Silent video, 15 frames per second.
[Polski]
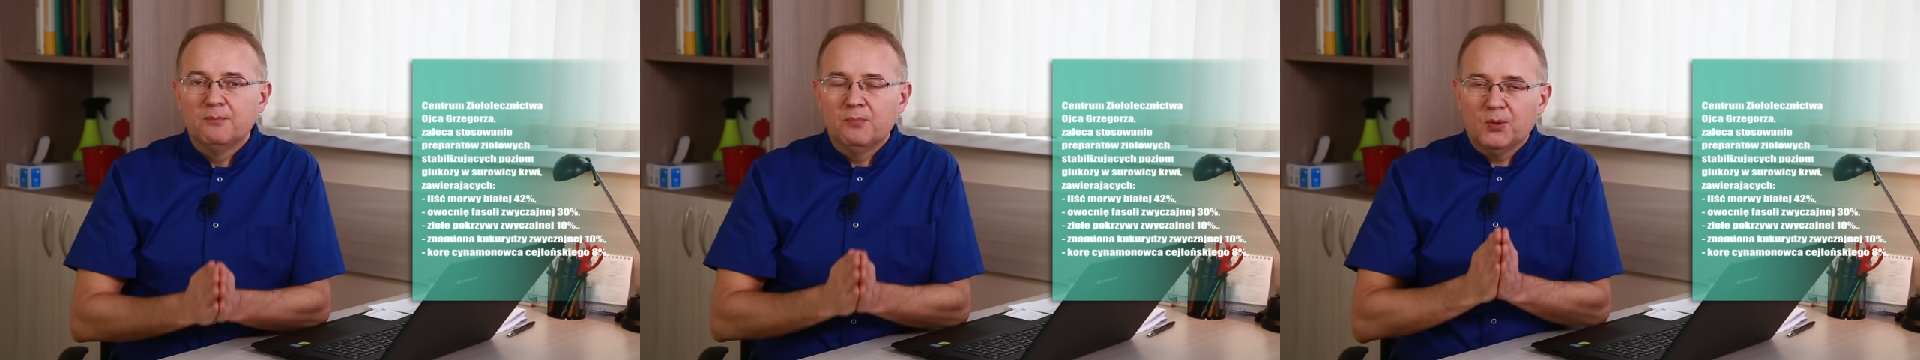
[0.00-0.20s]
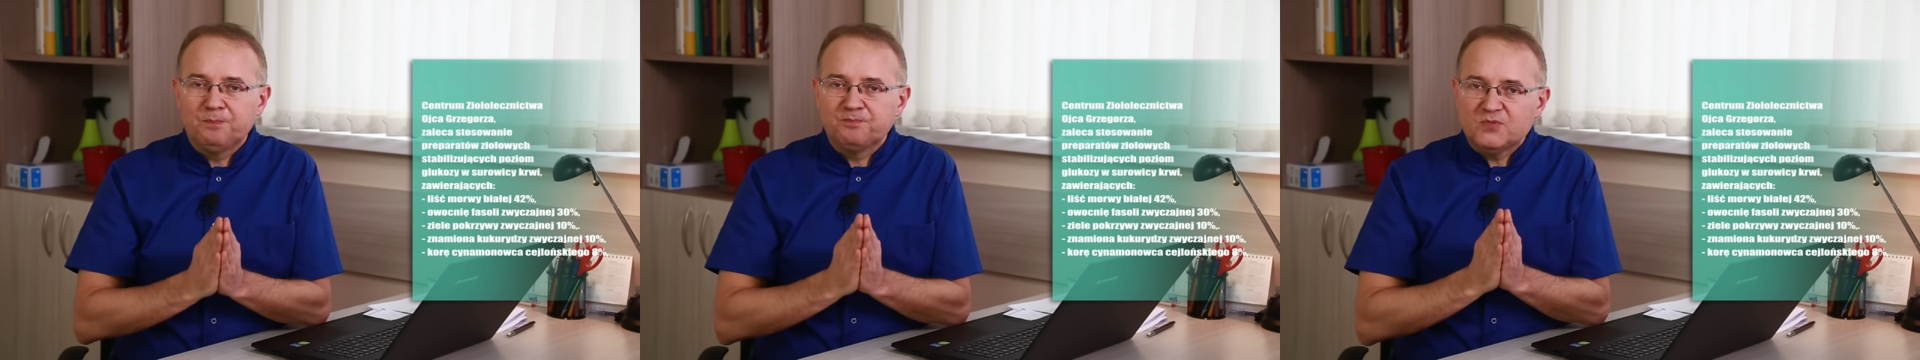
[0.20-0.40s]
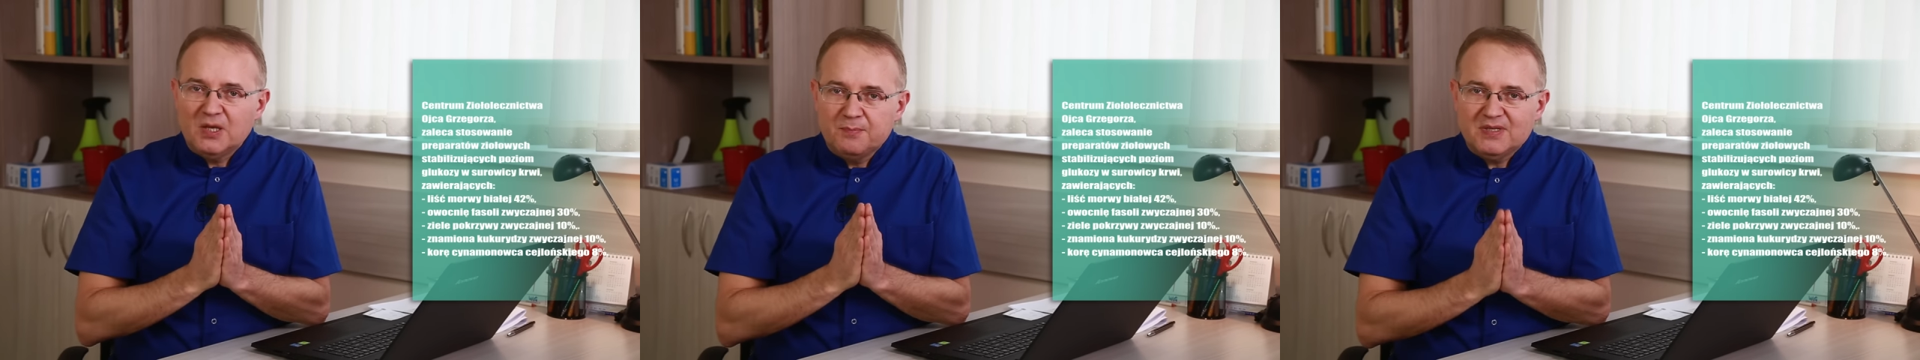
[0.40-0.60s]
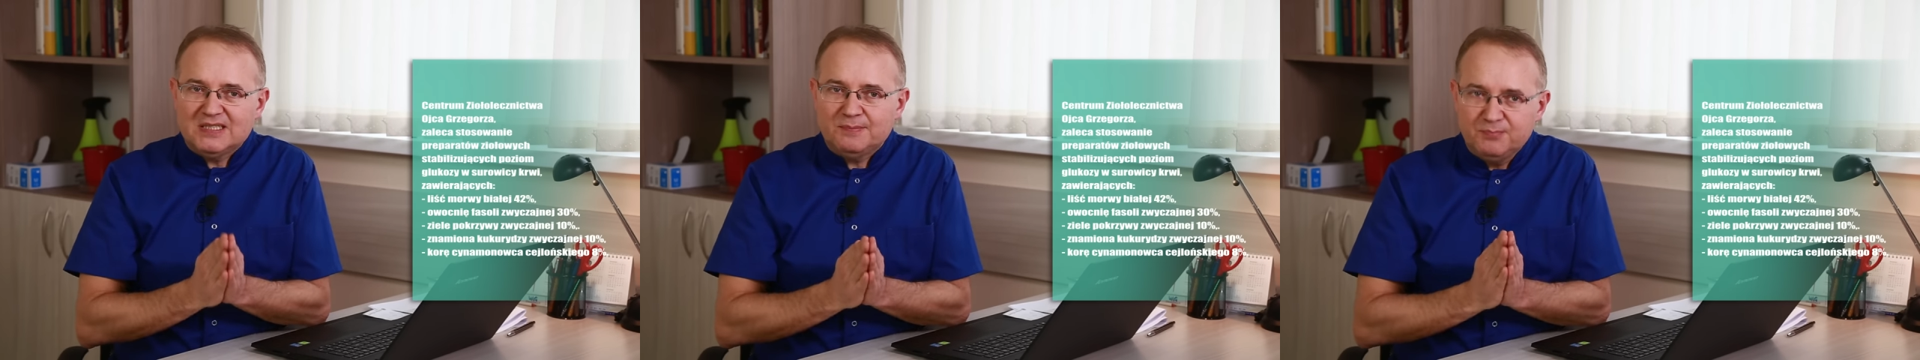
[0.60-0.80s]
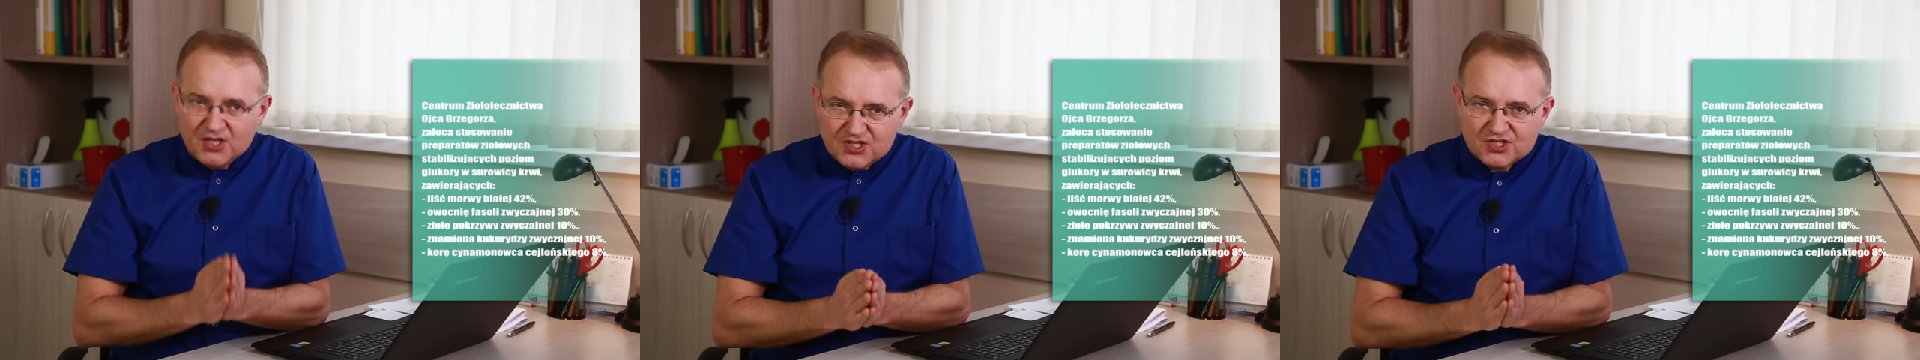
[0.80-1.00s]
bo
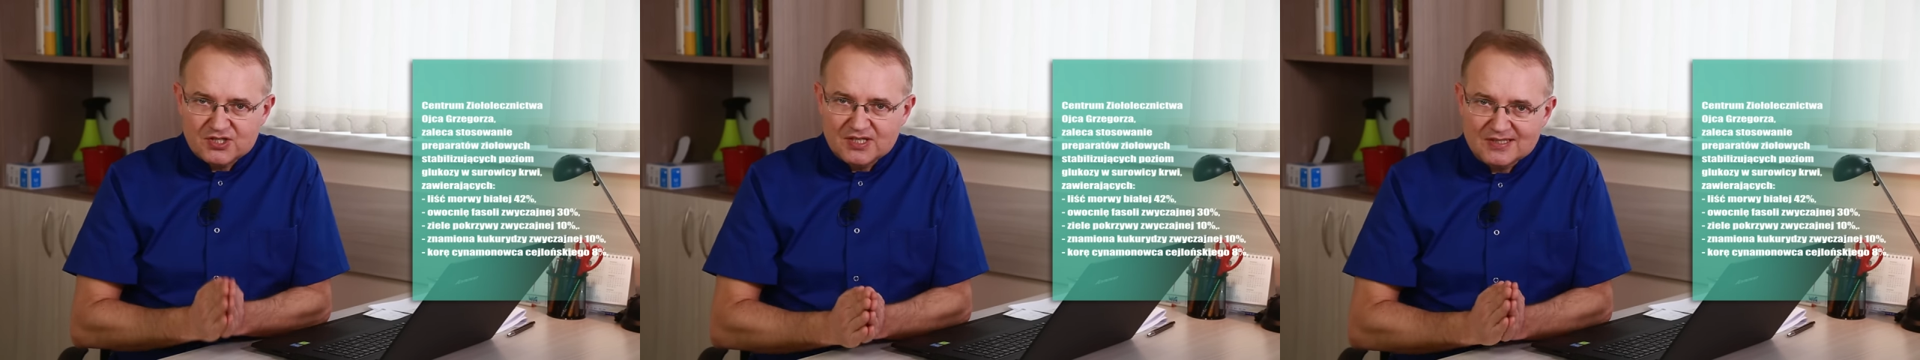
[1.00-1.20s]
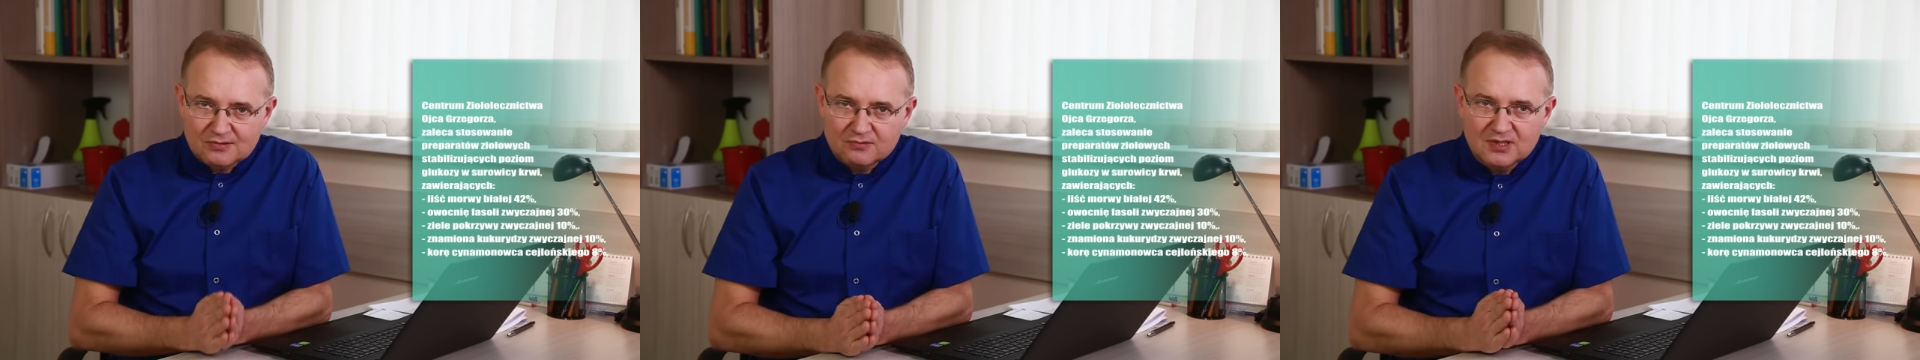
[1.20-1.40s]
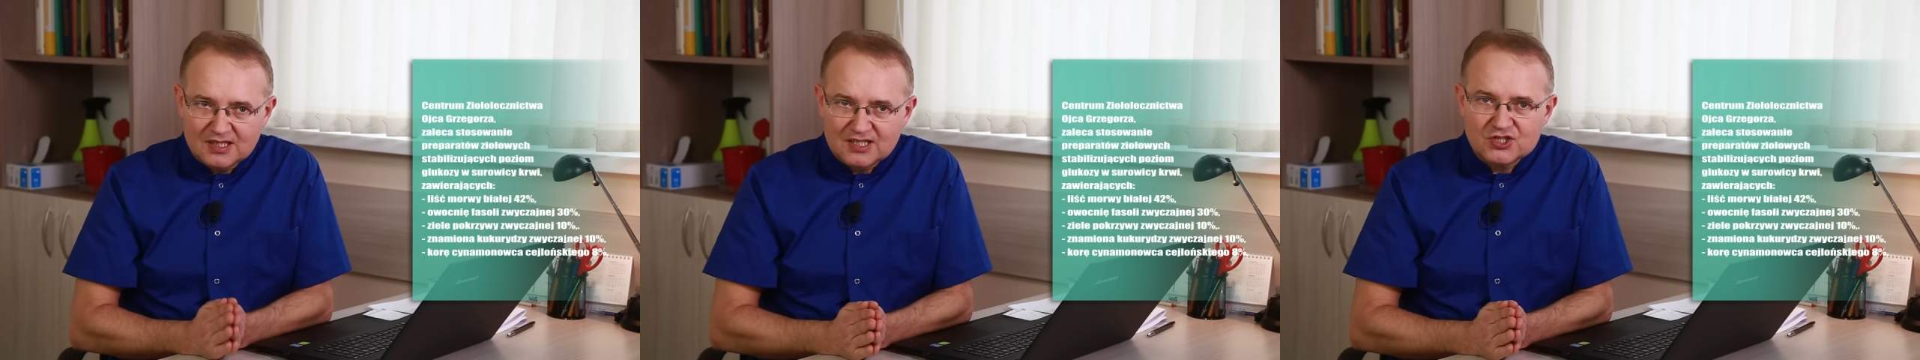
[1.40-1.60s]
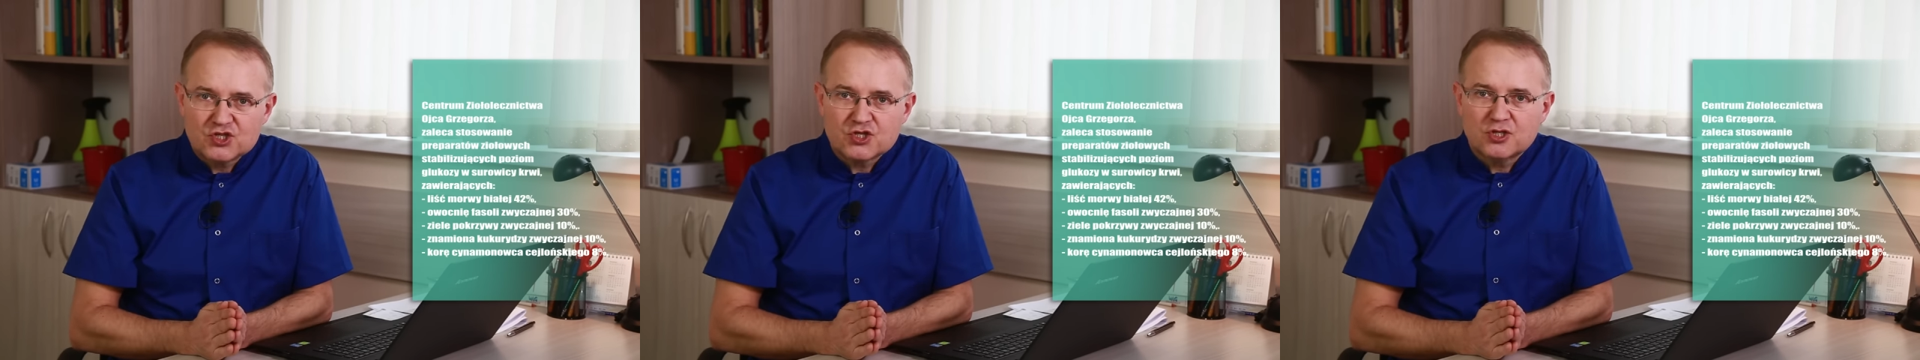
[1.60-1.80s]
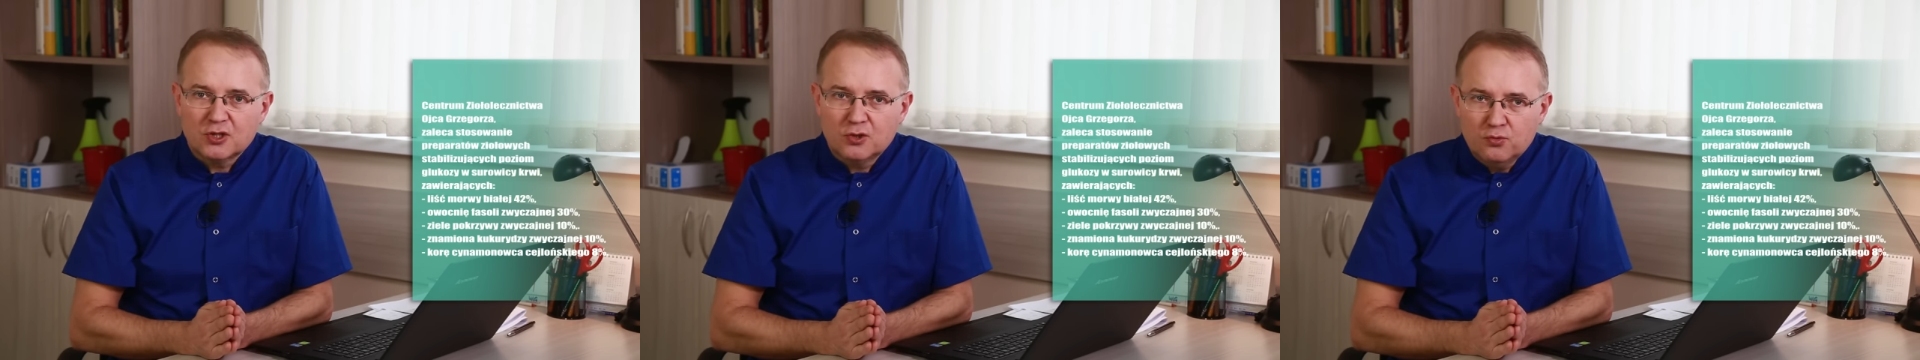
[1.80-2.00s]
niebezpieczne są dla
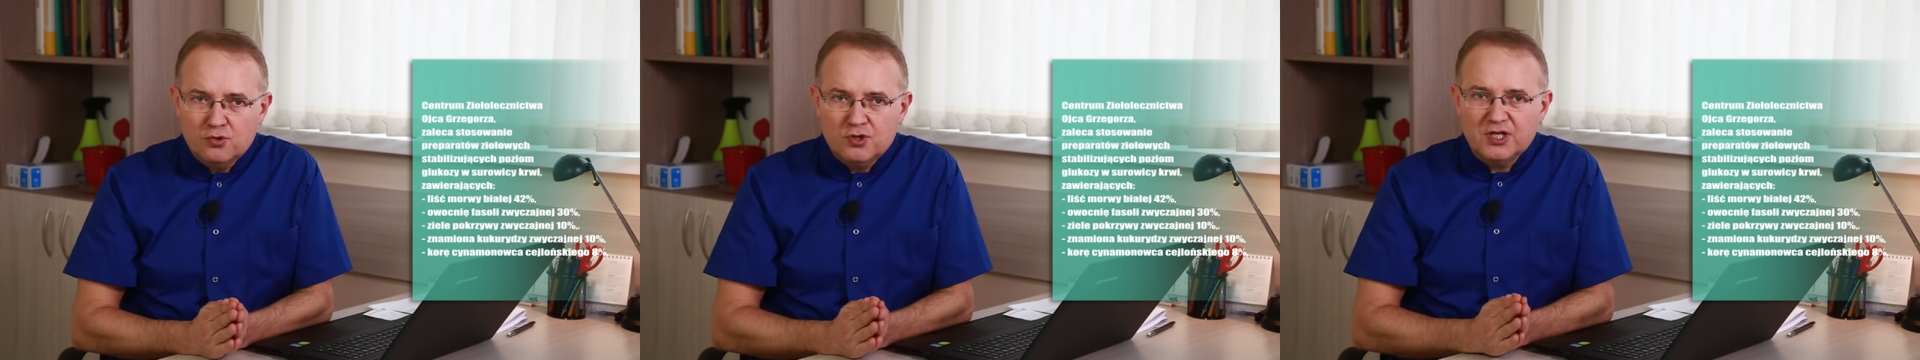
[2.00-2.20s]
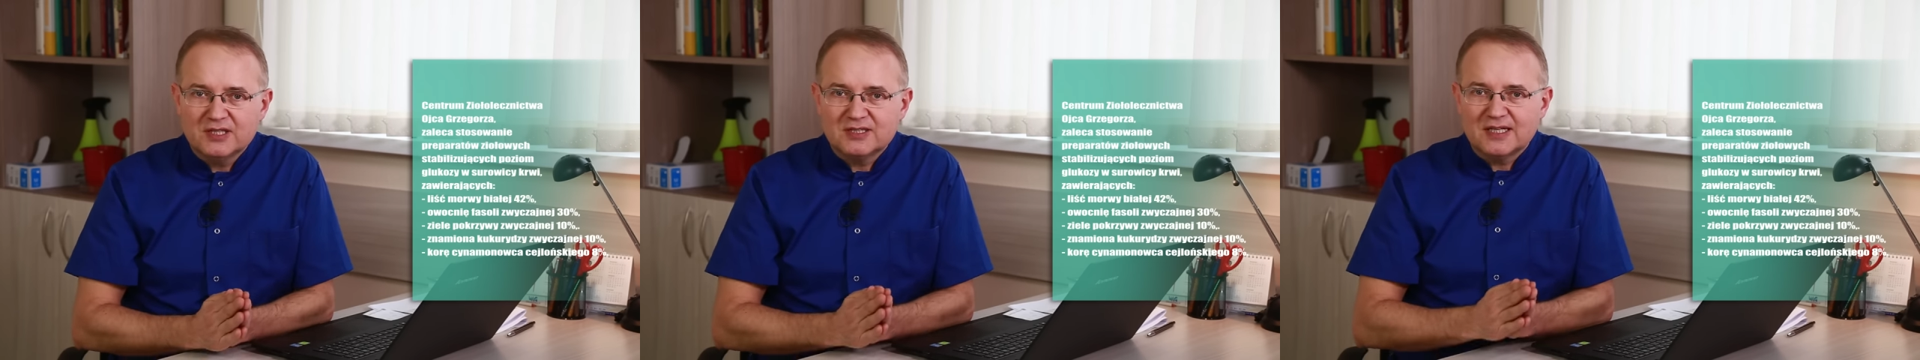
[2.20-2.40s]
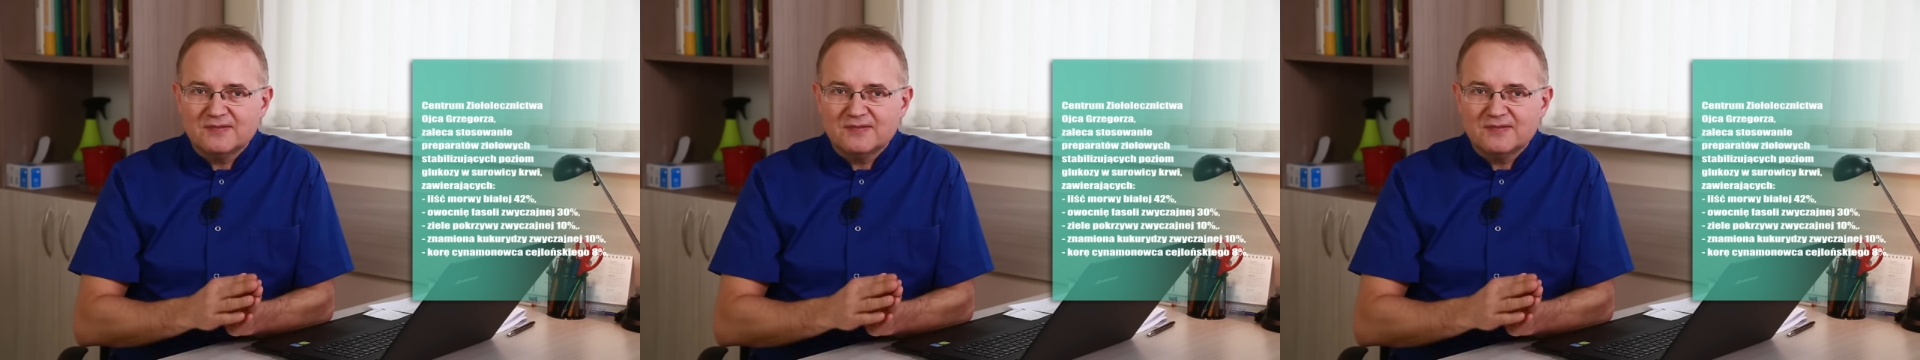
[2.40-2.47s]
nas szczególnie